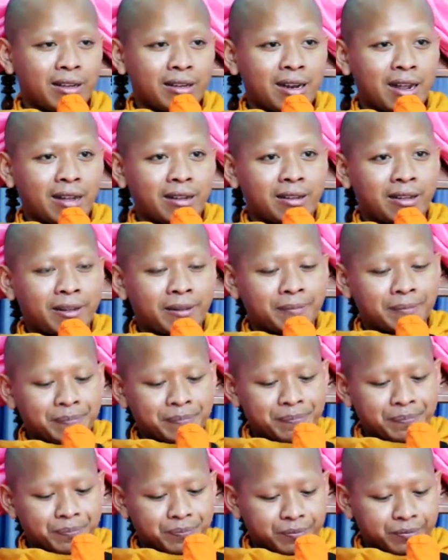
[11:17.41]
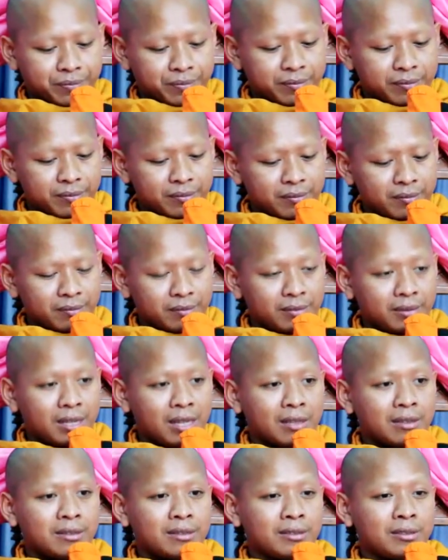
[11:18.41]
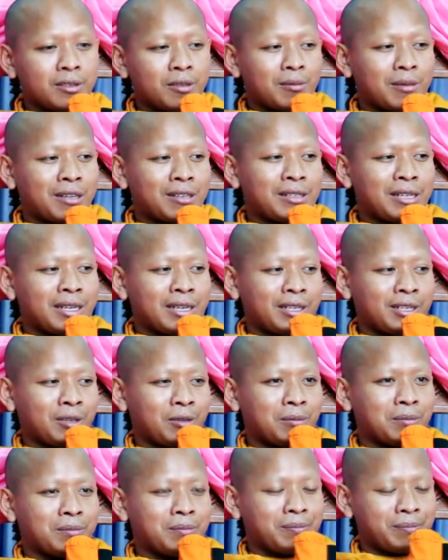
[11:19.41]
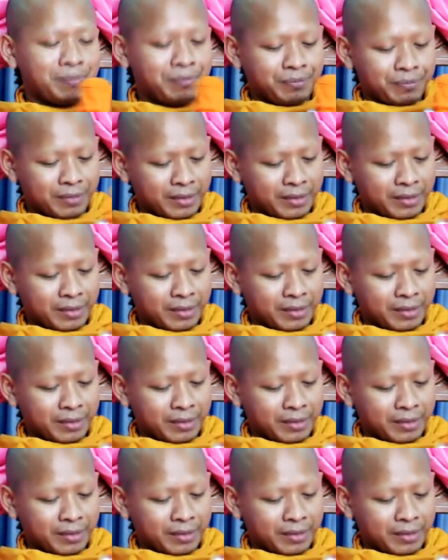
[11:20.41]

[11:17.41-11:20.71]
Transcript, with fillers: là nâng sống ở nhiệt nhung